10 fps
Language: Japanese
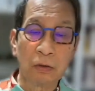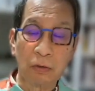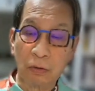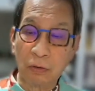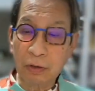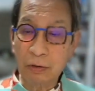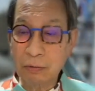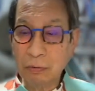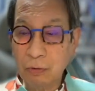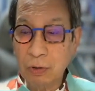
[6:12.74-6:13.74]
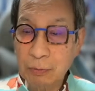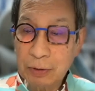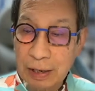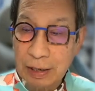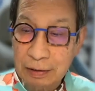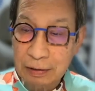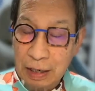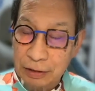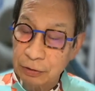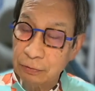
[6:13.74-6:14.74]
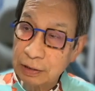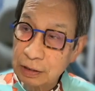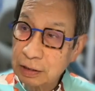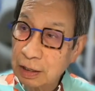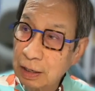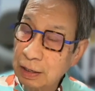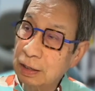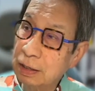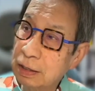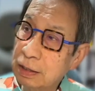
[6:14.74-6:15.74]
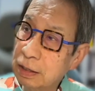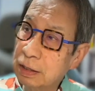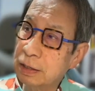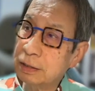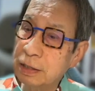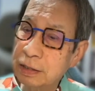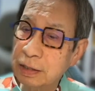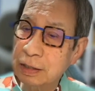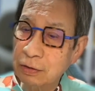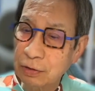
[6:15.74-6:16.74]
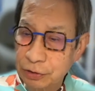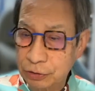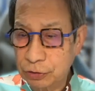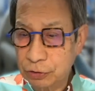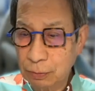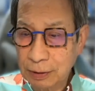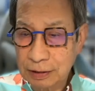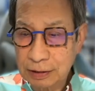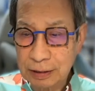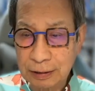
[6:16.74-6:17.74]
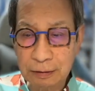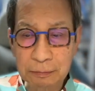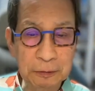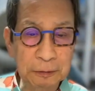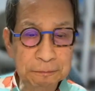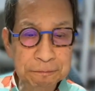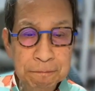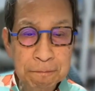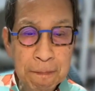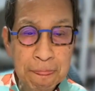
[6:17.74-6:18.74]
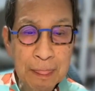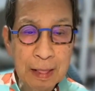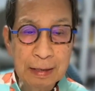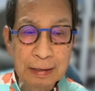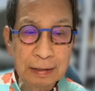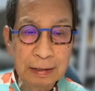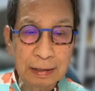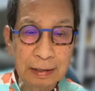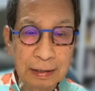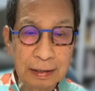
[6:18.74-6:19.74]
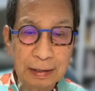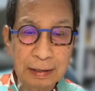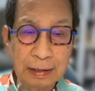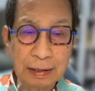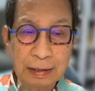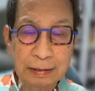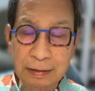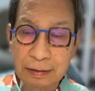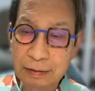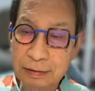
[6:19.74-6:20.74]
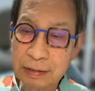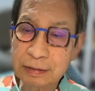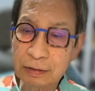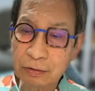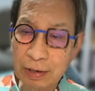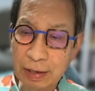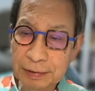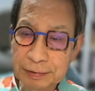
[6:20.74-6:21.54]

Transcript: これを、これもね、私が、えー、手に入れたのは縮小版でしたけども、えー、先生のね、